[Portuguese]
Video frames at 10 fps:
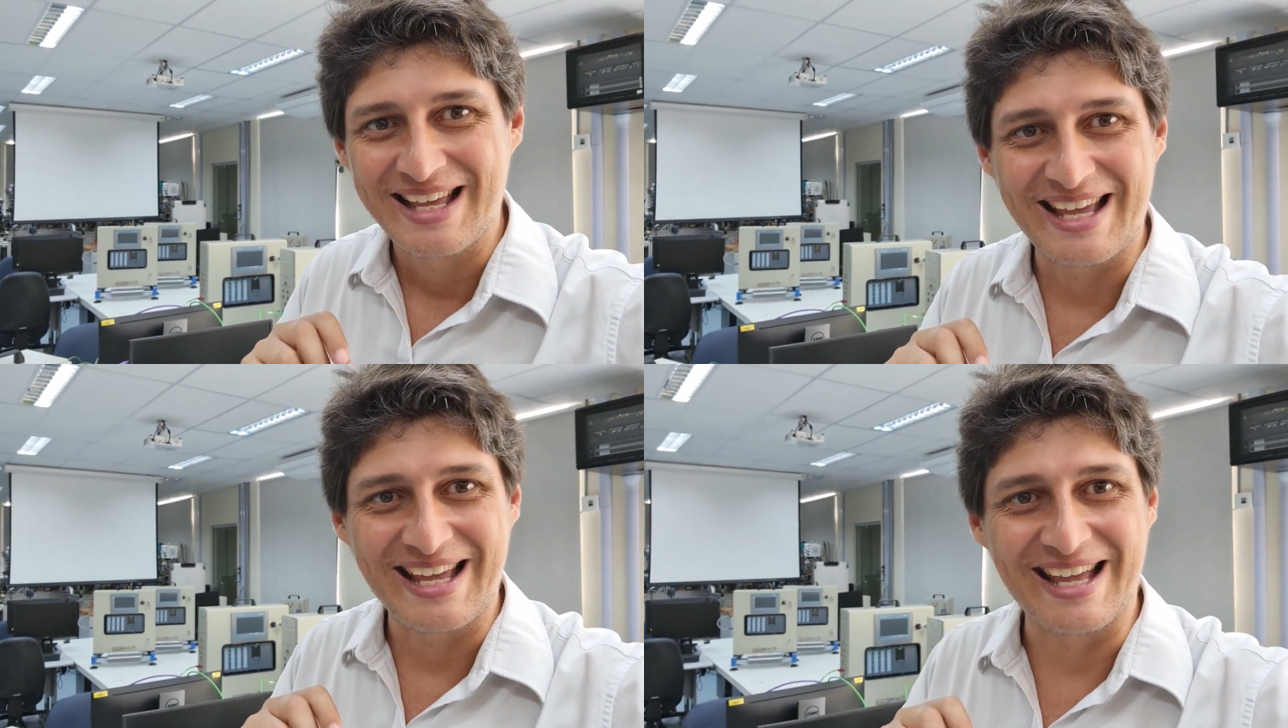
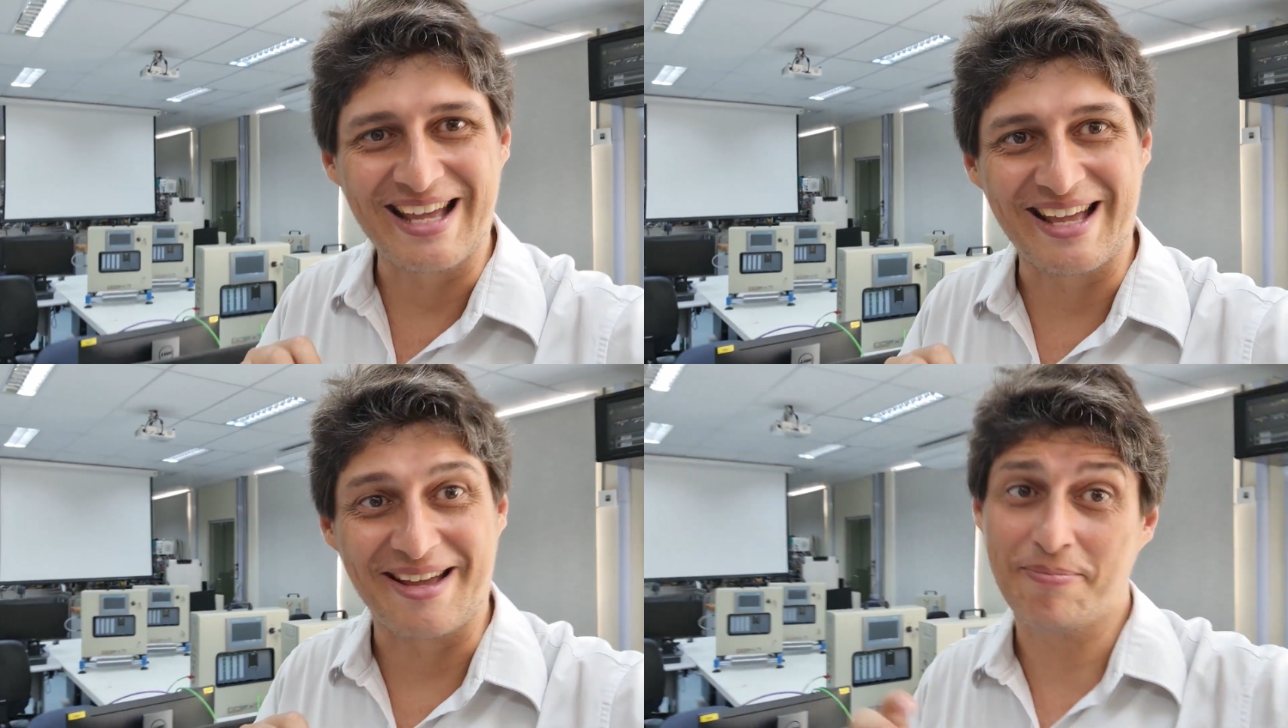
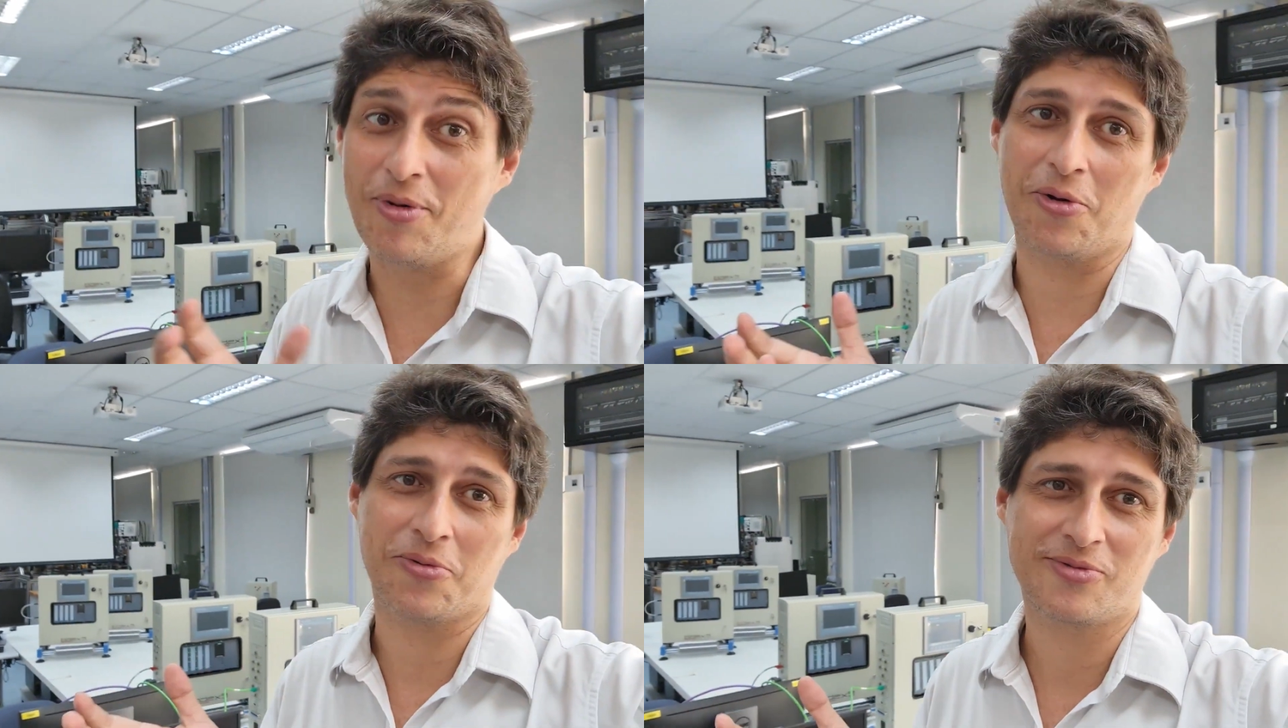É,
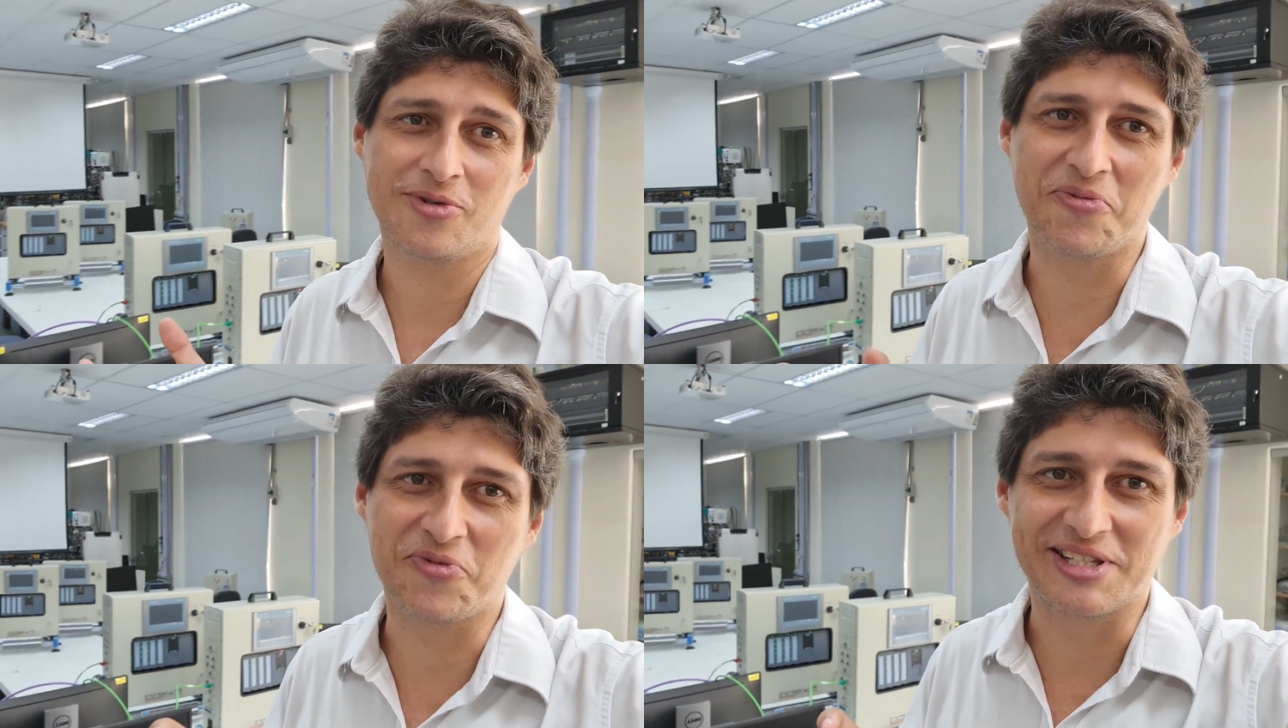bom,
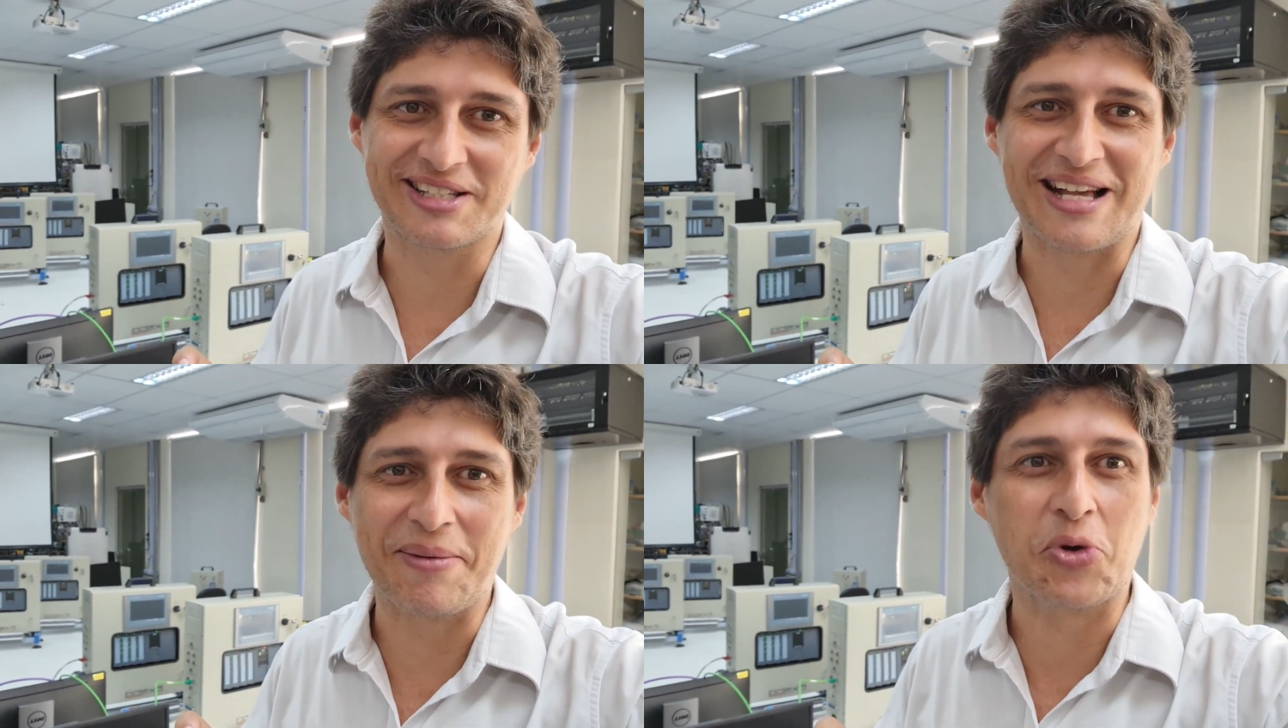como
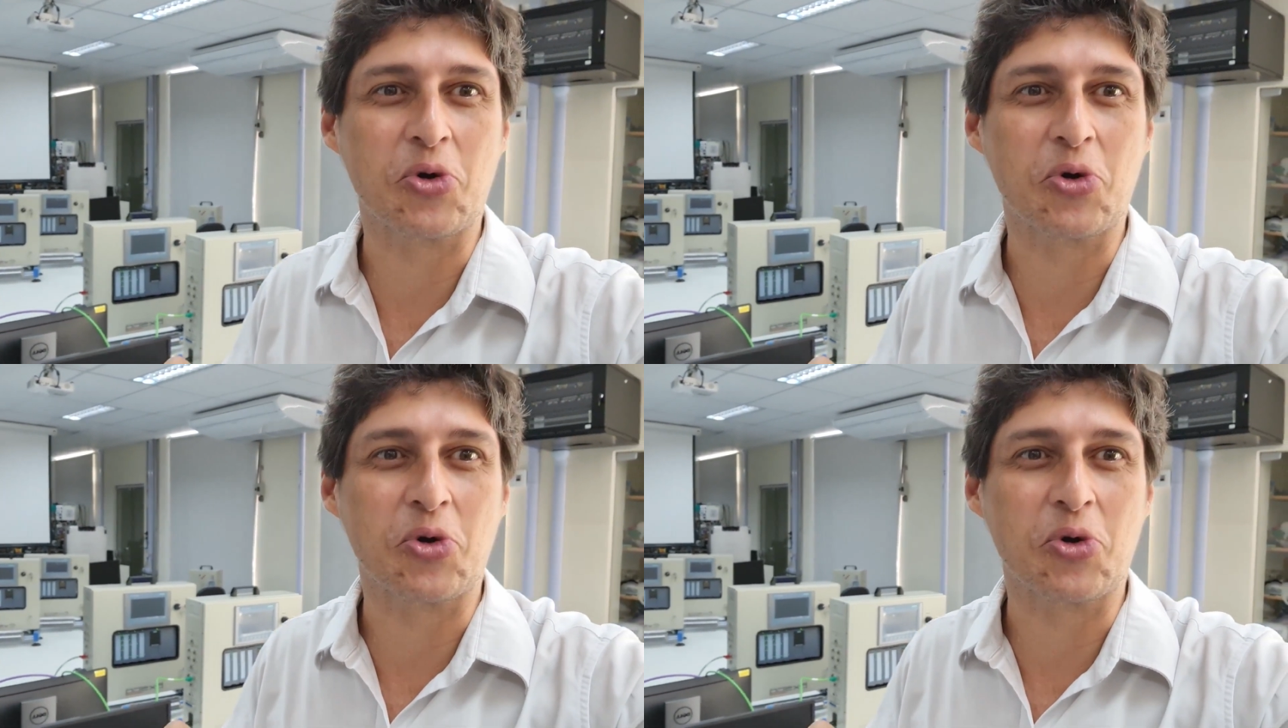vocês sabem,